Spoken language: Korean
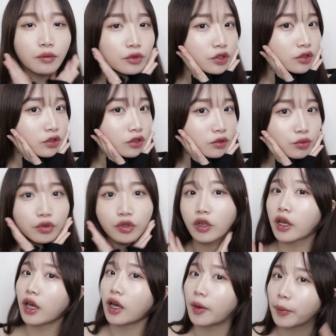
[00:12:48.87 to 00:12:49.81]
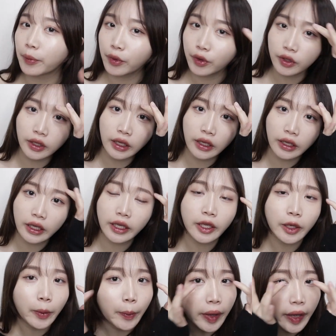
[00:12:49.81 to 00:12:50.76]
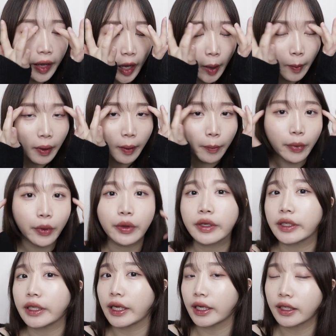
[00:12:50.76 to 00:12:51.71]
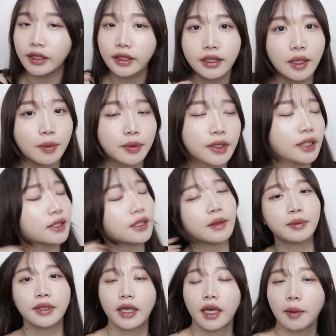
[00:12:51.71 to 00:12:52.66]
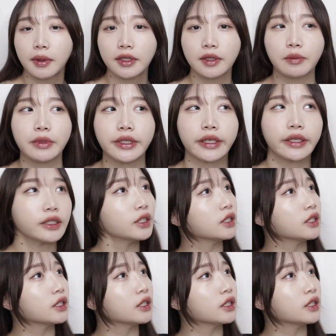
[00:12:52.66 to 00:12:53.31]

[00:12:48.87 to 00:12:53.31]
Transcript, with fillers: 아무튼 여러분 이렇게 앞머리 내린 기념 메이크업 한번 그냥 사부작 사부작 해봤습니다.